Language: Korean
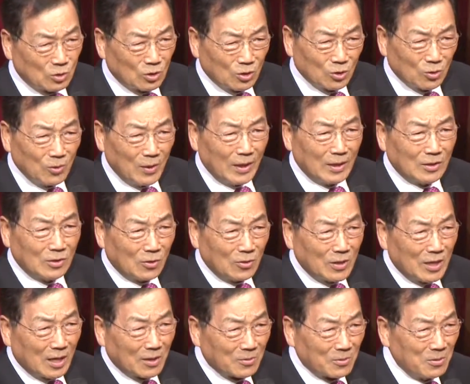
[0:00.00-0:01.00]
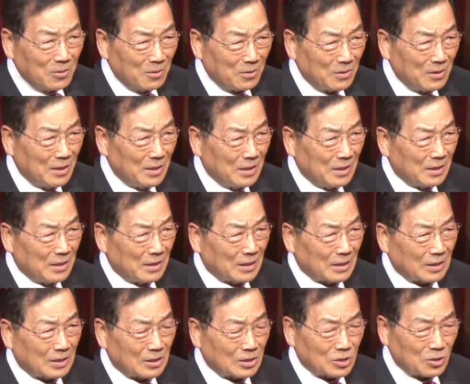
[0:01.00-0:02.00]
교회 떠나고
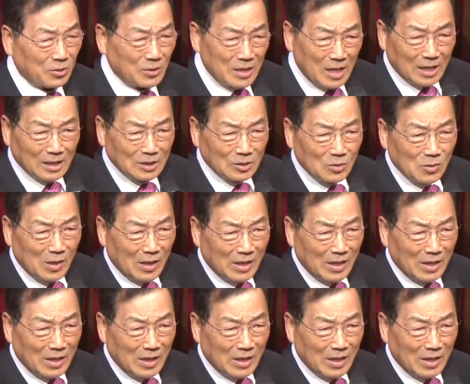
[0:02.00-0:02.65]
철야기도